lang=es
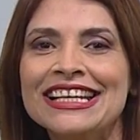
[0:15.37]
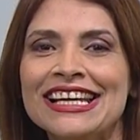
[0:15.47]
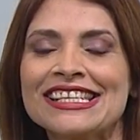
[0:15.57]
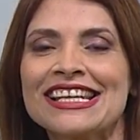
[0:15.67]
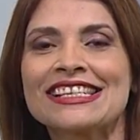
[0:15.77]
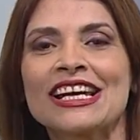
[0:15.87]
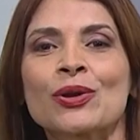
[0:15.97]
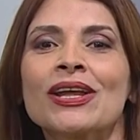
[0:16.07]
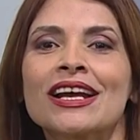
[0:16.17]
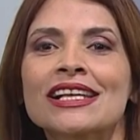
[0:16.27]
que se
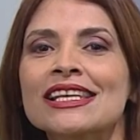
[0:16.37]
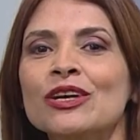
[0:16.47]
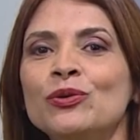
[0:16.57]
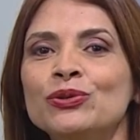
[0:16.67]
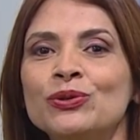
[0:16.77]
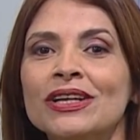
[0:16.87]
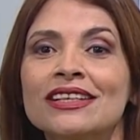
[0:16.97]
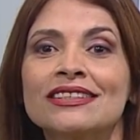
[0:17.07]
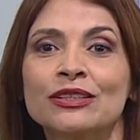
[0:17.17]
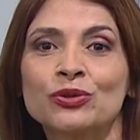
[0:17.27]
desarrolla en la Casa de Cultura de
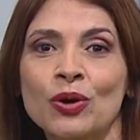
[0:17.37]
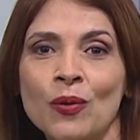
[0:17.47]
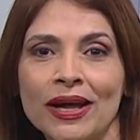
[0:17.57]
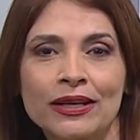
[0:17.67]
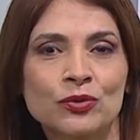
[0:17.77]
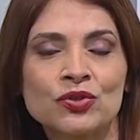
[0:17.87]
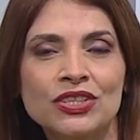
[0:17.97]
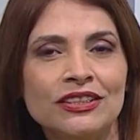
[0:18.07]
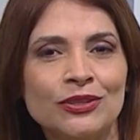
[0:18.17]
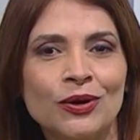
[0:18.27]
Centro Habana, un
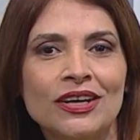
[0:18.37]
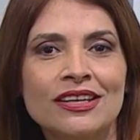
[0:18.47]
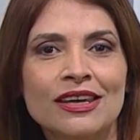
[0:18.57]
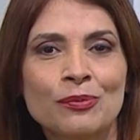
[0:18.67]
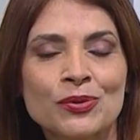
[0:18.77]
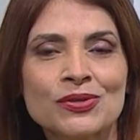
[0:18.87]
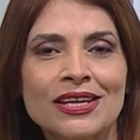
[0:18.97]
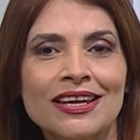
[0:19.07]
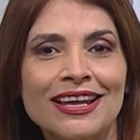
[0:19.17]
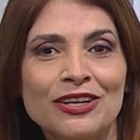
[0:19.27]
sitio que
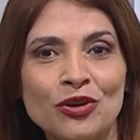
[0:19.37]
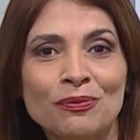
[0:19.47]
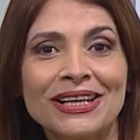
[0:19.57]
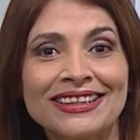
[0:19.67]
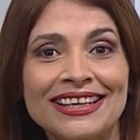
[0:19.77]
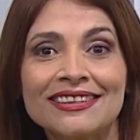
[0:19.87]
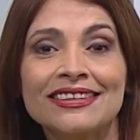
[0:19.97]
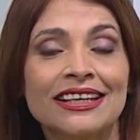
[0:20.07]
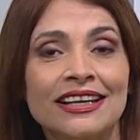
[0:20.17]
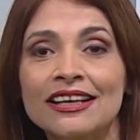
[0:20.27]
posee el nombre de
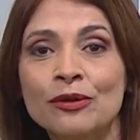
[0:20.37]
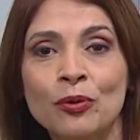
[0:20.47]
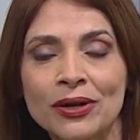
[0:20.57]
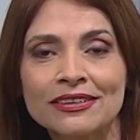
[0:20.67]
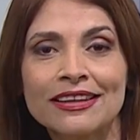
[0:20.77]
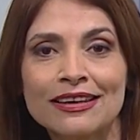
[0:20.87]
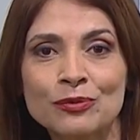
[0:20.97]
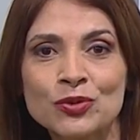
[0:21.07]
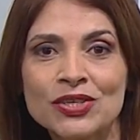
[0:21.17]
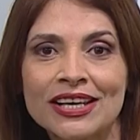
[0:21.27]
este gran exponente de la
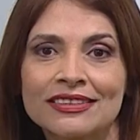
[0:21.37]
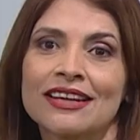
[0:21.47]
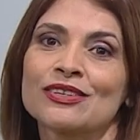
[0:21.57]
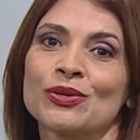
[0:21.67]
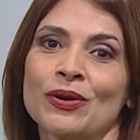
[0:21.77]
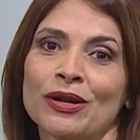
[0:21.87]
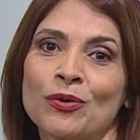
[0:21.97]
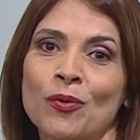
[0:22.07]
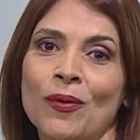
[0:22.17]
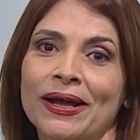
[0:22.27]
música tradicional
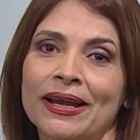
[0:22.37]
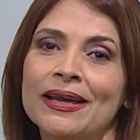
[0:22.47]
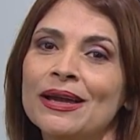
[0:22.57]
cubana.